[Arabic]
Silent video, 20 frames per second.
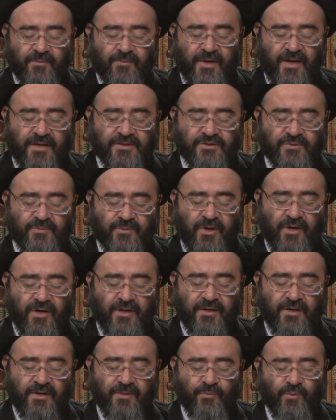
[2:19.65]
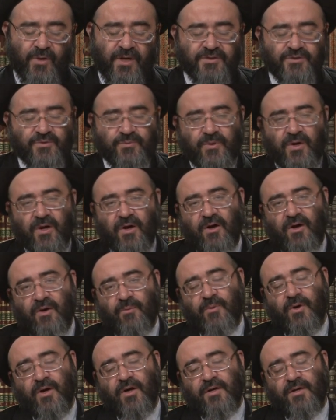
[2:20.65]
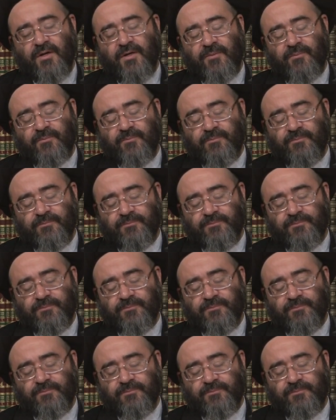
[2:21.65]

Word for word: بأسمائهم وأسماء آبائهم